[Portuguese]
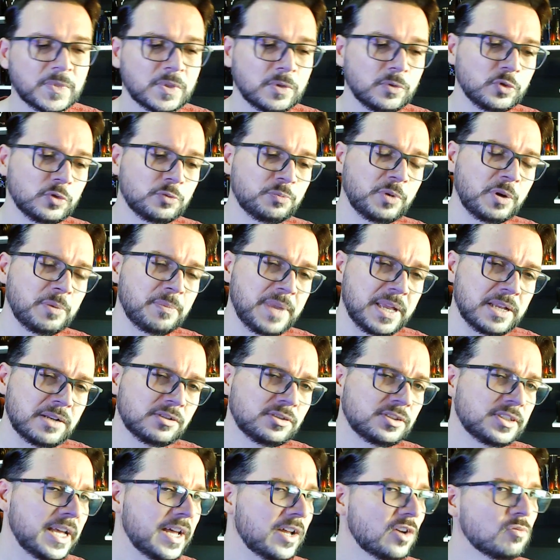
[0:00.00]
Os
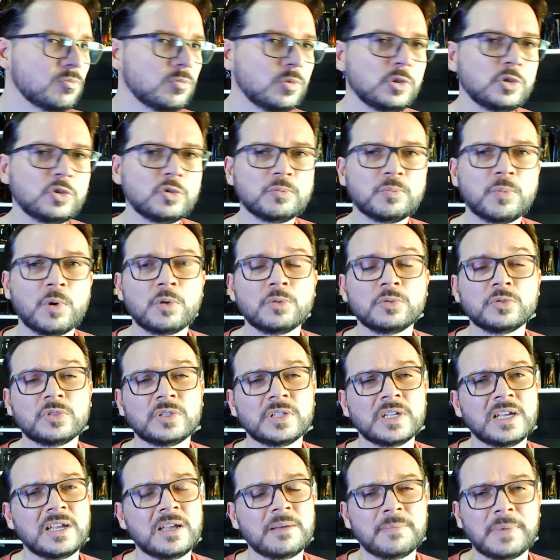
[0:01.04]
primeiros já eram muito bons,
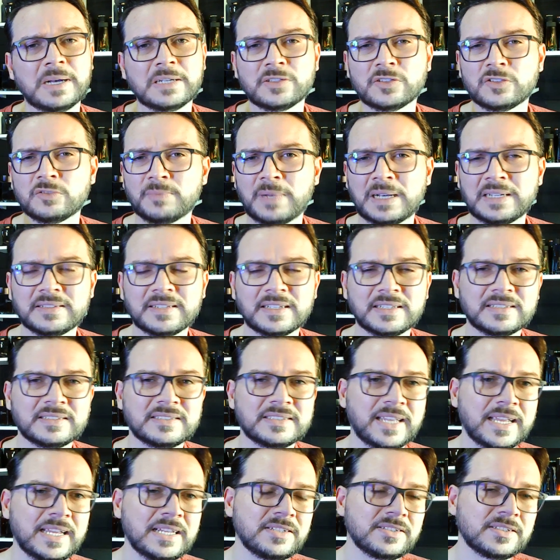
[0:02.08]
mas os mais
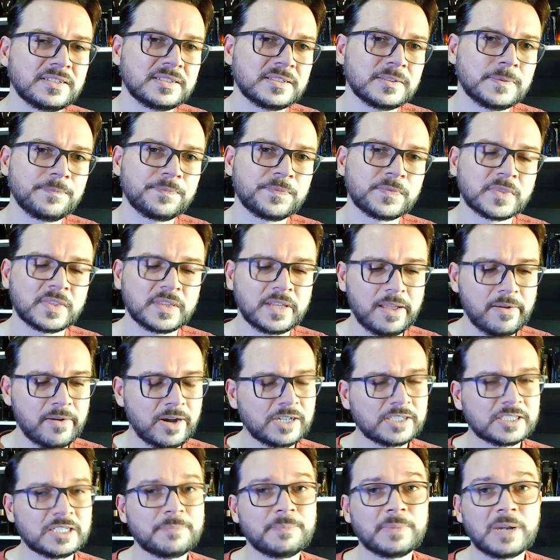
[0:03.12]
recentes, eu
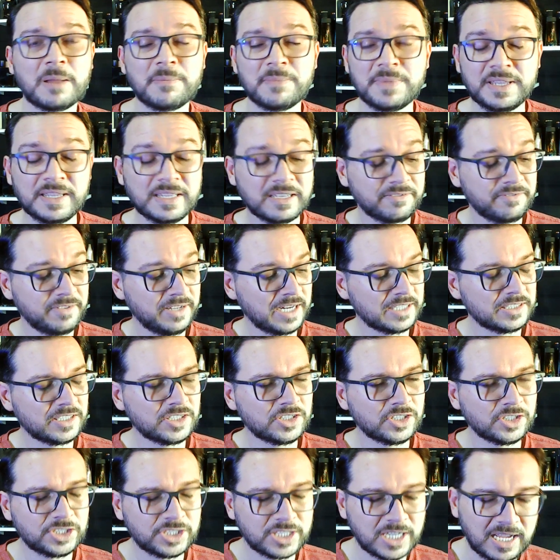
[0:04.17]
acho que para mim a virada
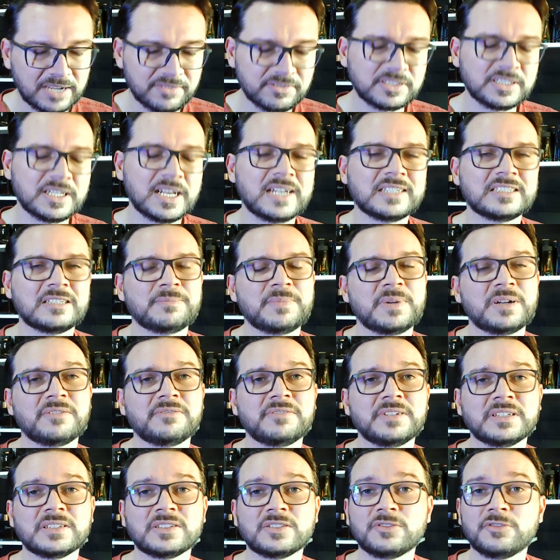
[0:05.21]
de chave da Asa
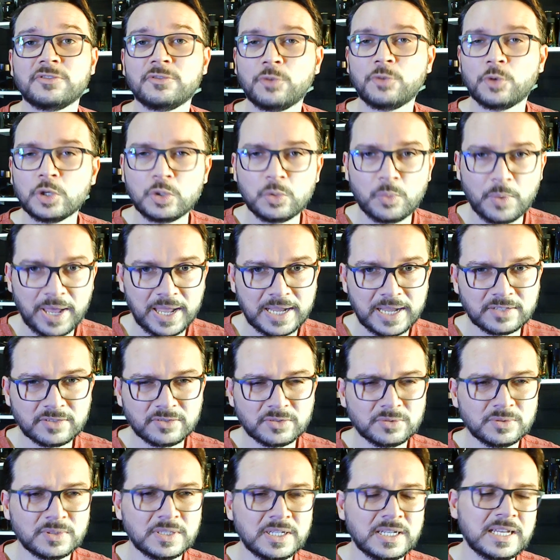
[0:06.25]
Parfums foi o
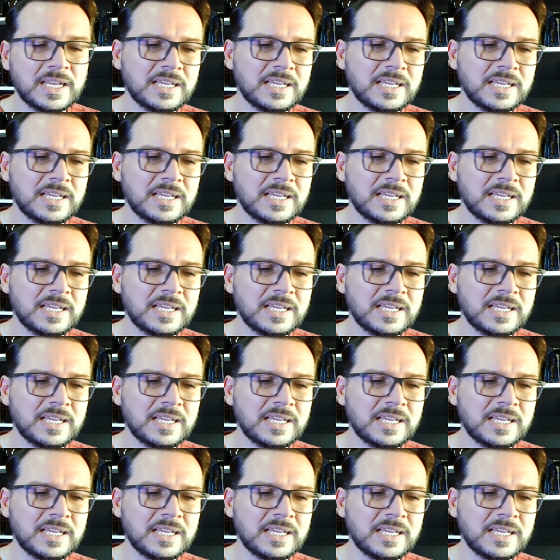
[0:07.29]
Exo.